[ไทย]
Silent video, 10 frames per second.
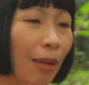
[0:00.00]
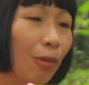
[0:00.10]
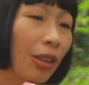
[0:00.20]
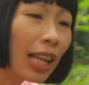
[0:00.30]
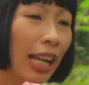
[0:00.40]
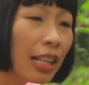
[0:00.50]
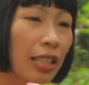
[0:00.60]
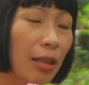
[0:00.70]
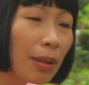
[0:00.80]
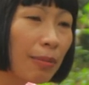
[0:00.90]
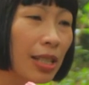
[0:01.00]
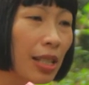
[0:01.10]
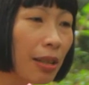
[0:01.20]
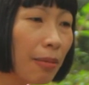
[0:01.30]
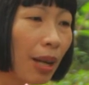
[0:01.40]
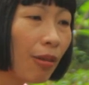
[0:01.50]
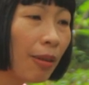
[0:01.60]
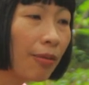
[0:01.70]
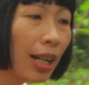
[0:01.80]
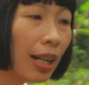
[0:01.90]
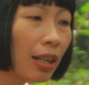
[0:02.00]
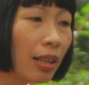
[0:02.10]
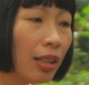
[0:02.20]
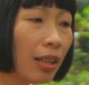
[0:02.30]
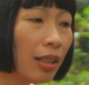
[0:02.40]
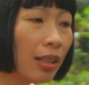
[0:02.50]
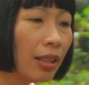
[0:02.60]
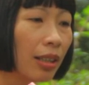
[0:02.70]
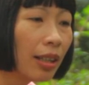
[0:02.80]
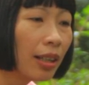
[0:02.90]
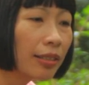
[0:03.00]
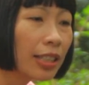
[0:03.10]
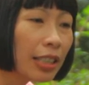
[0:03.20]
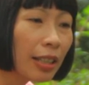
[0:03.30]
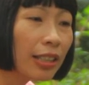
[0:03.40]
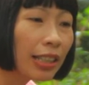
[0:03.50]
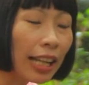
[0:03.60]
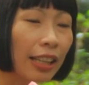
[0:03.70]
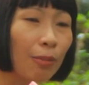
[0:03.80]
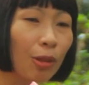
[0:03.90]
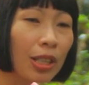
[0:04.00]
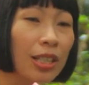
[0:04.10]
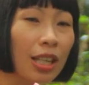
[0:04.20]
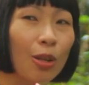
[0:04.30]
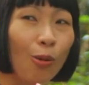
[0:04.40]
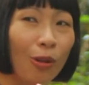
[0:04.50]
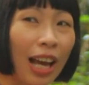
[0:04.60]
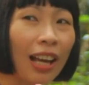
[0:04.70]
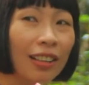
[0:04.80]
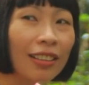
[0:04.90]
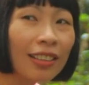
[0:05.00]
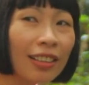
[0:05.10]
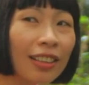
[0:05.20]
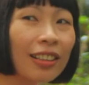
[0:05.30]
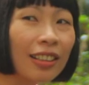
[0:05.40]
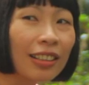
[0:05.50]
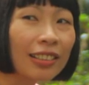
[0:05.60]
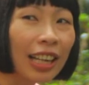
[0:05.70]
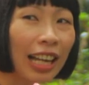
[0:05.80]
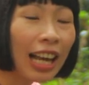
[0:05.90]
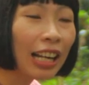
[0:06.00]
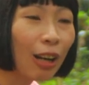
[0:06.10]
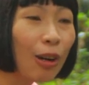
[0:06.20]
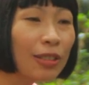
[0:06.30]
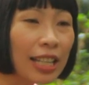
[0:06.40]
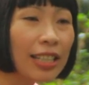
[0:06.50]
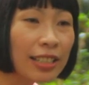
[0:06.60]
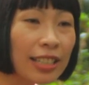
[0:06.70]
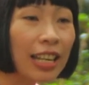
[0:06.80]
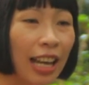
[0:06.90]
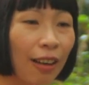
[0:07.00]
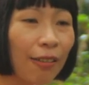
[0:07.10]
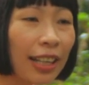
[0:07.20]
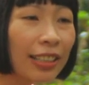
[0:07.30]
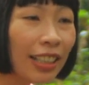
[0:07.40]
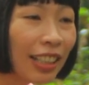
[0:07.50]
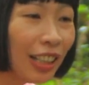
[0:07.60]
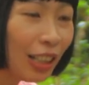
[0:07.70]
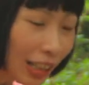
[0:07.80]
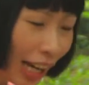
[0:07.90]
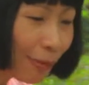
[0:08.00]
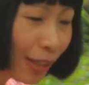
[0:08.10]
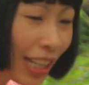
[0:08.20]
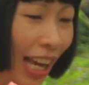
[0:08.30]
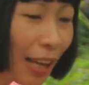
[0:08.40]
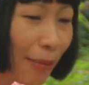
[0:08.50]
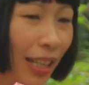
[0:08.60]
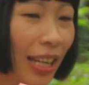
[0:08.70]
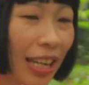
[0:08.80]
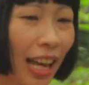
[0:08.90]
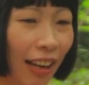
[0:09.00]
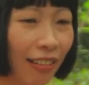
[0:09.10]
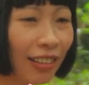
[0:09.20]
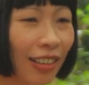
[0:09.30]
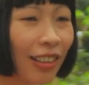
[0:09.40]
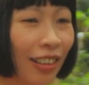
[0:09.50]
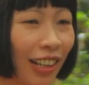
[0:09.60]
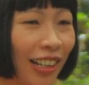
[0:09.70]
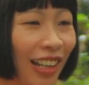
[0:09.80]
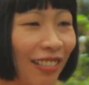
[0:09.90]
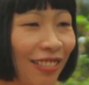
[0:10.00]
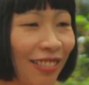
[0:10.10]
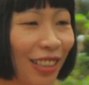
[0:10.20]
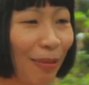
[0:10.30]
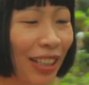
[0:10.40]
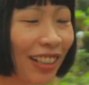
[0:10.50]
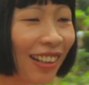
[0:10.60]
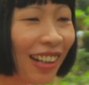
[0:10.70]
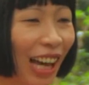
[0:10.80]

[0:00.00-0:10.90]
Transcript: เตรียมตัวตายจริง ๆ มันไม่ใช่หมายความว่า จริง ๆ คือการเตรียมตัวที่จะอยู่นะแต่ถ้าเราเข้าใจจริงๆอ่ะว่าจริงๆทำวันนี้ให้มันดีอ่ะ เออ อันเนี้ยแต่มันก็